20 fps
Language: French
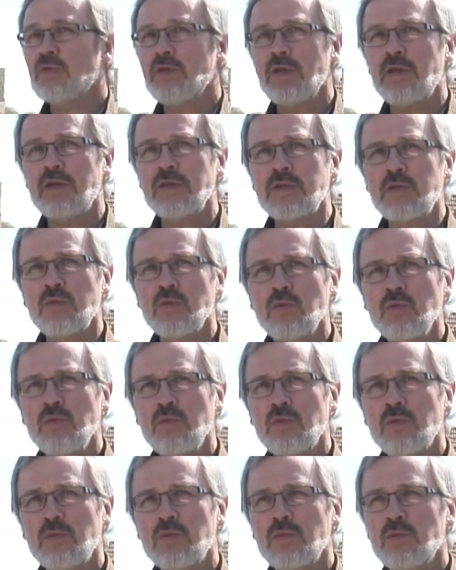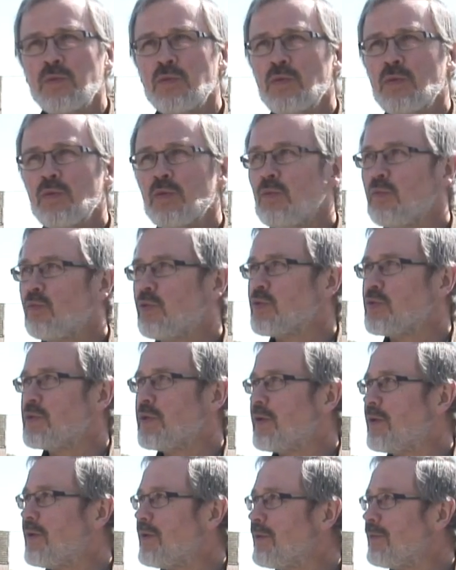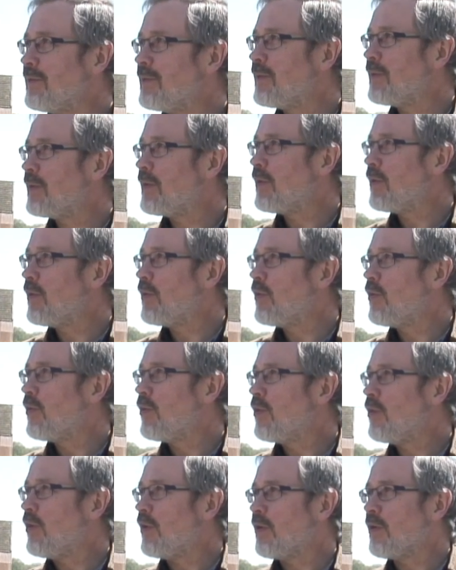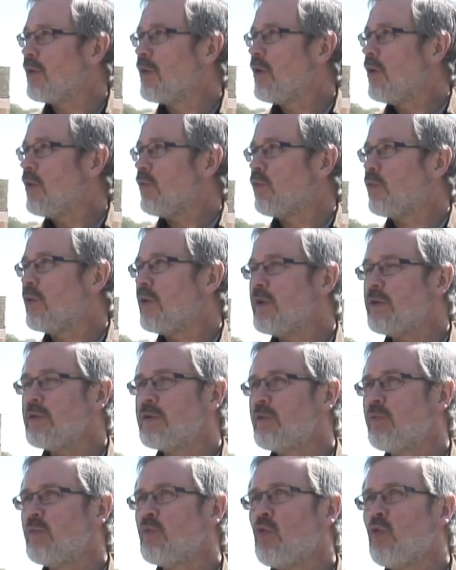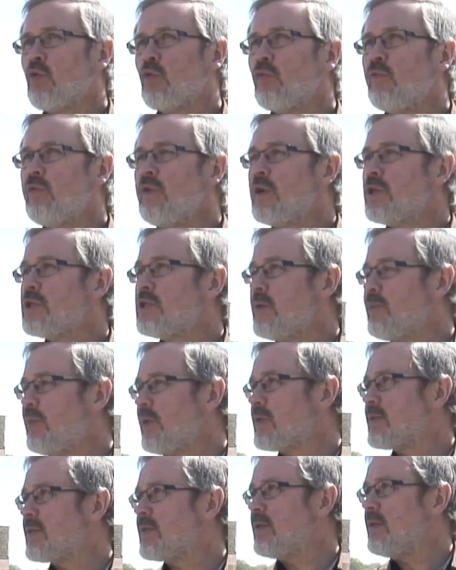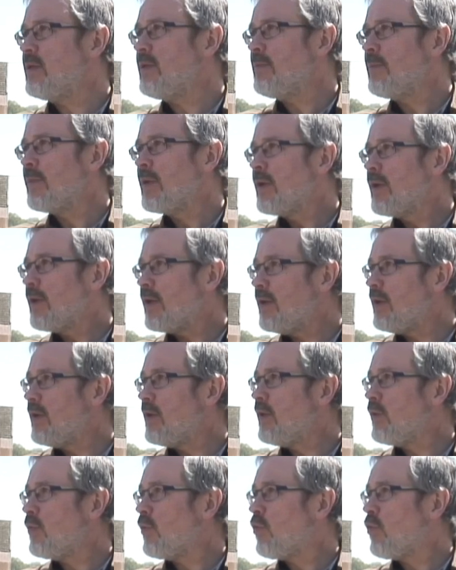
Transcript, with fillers: avez des questions, clair Donc là, c'est bon, village déplacé et euh,